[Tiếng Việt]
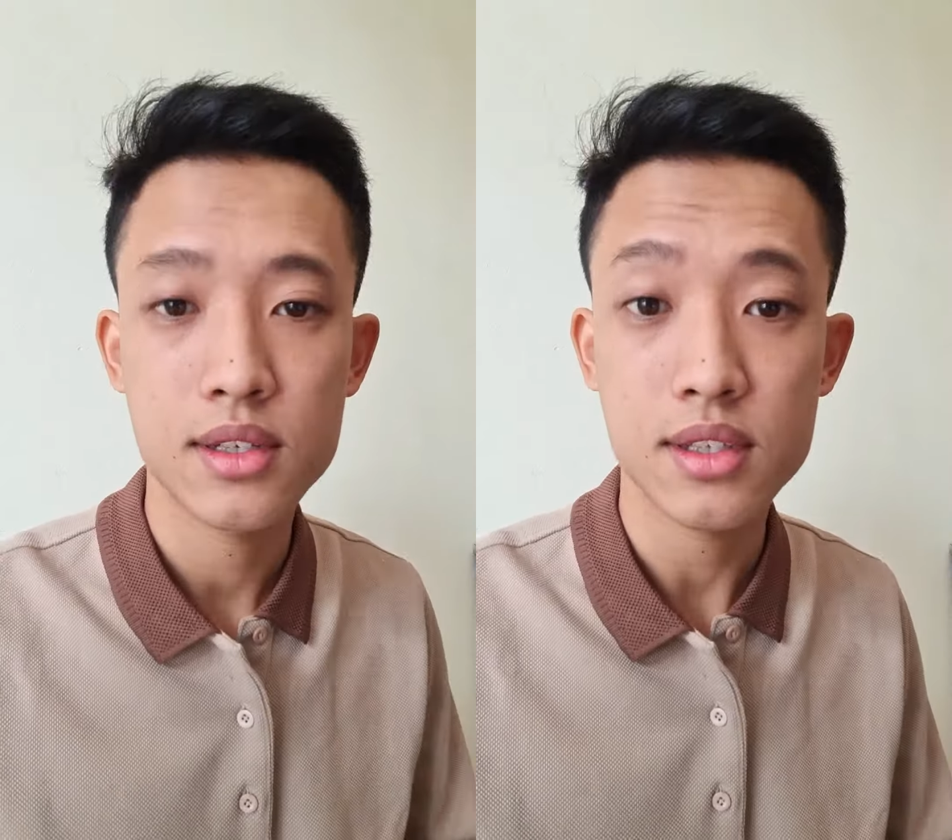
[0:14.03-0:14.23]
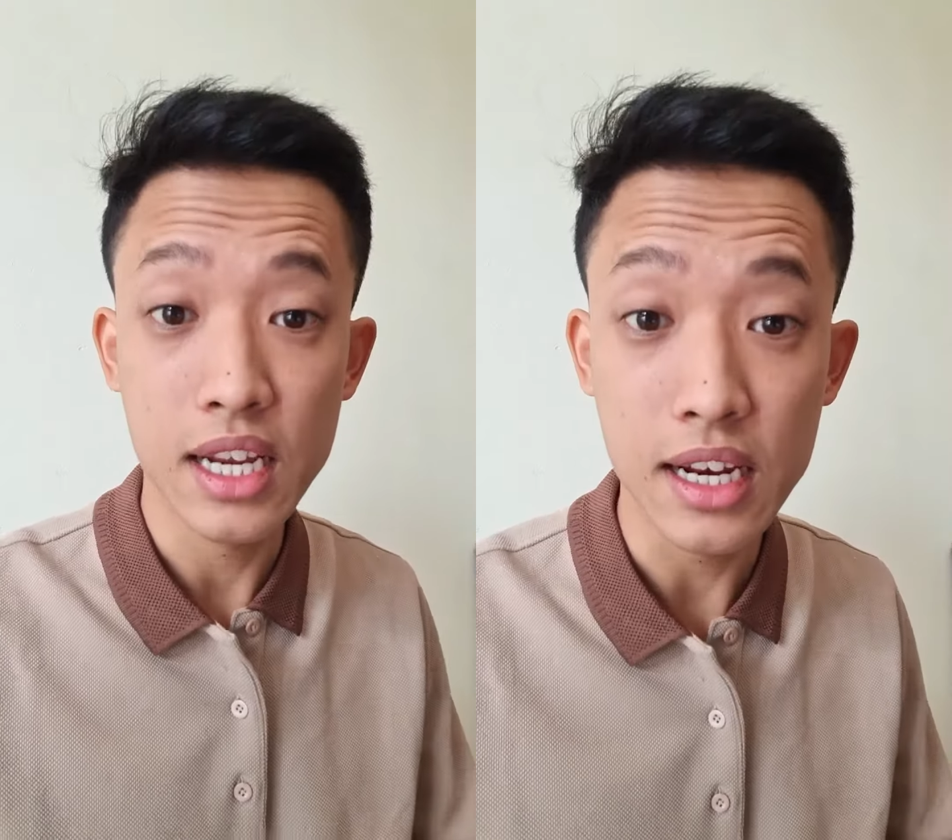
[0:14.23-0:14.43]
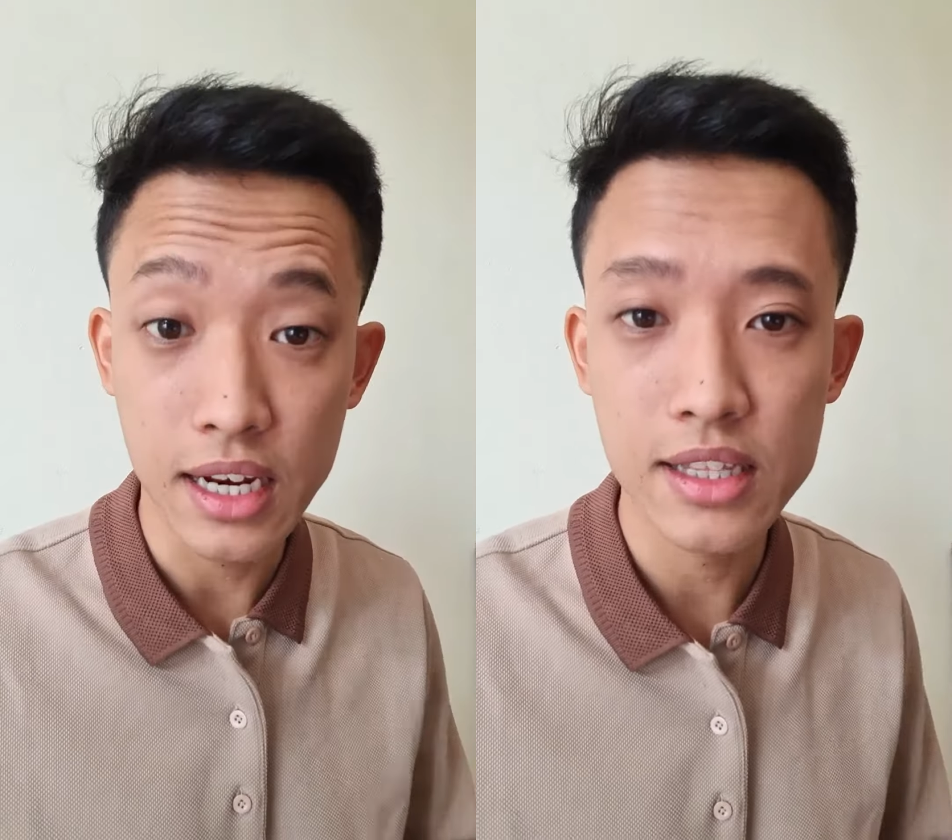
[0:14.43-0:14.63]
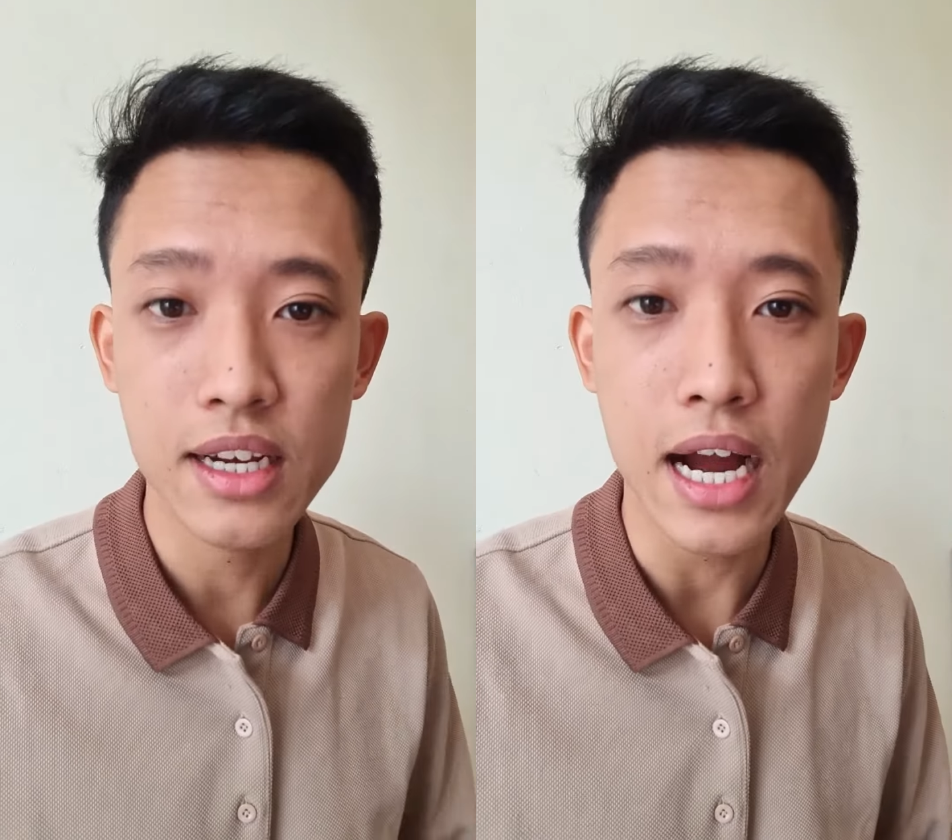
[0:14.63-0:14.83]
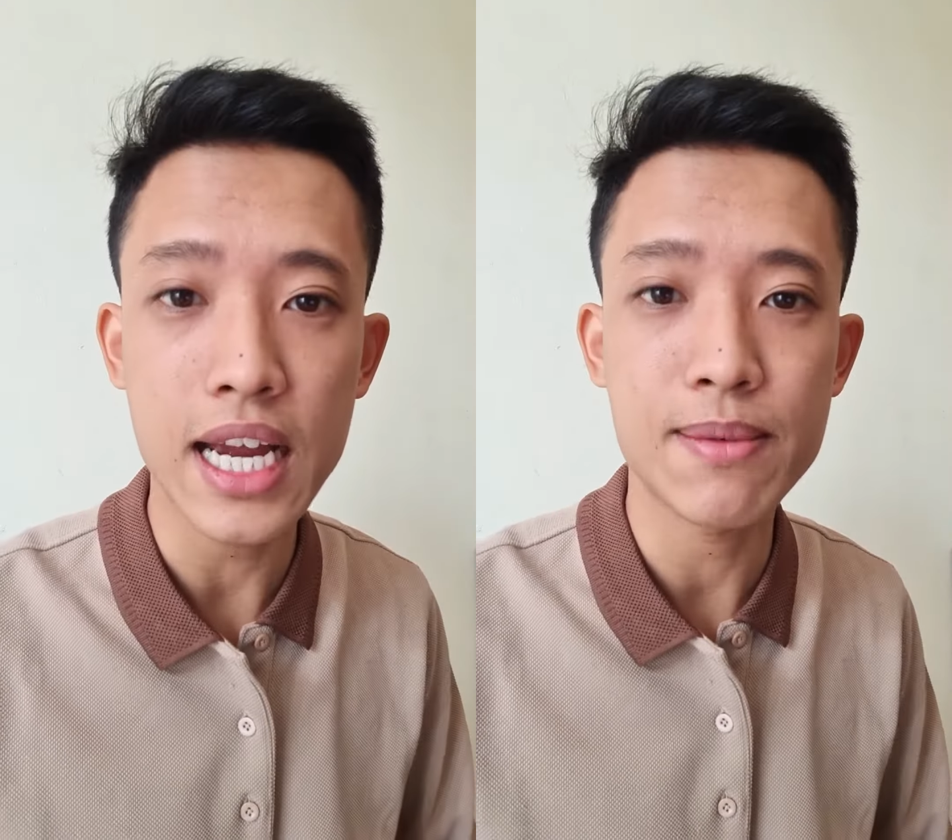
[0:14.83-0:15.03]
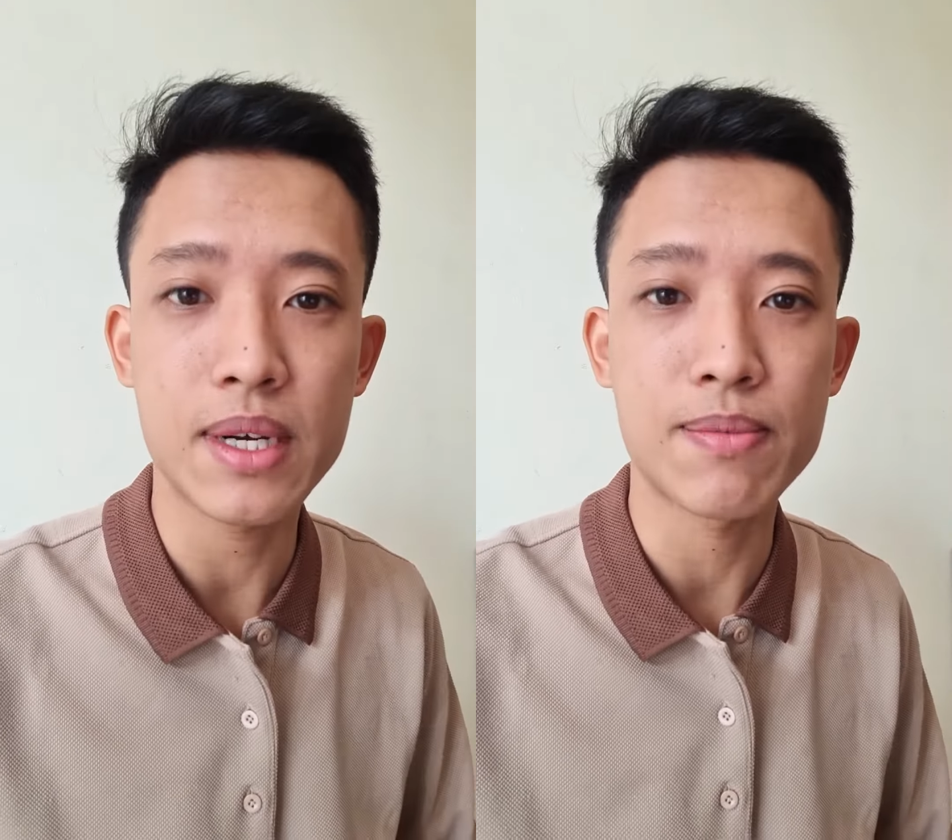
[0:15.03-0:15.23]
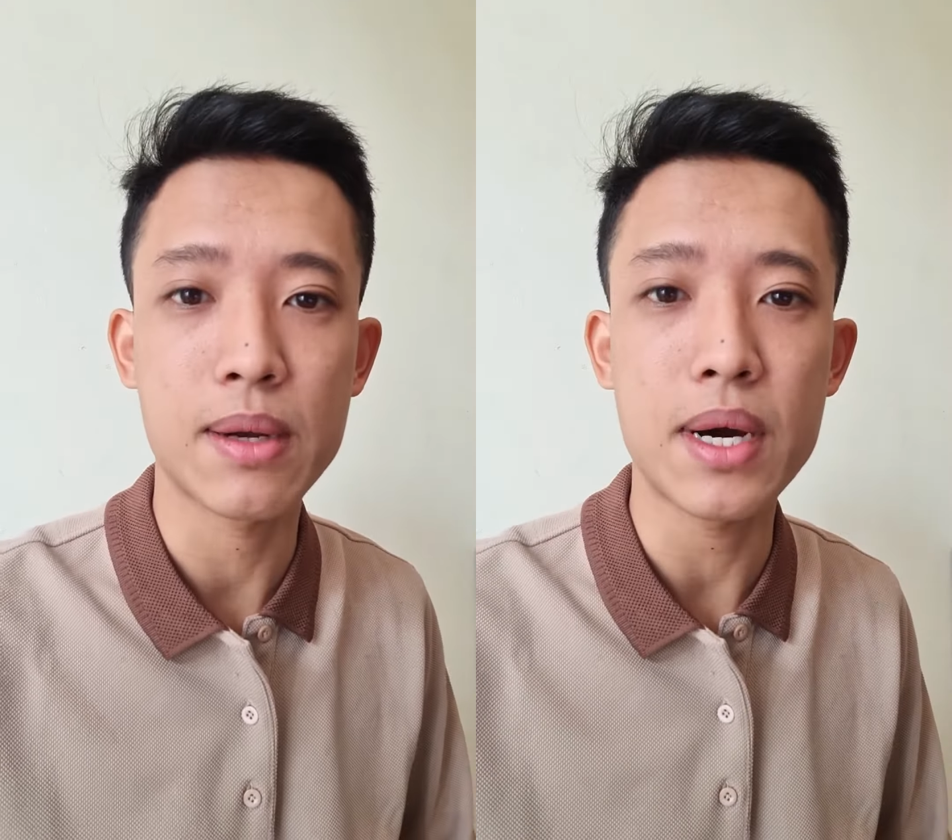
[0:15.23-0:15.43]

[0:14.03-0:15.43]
Đây là lần thứ hai em gặp cái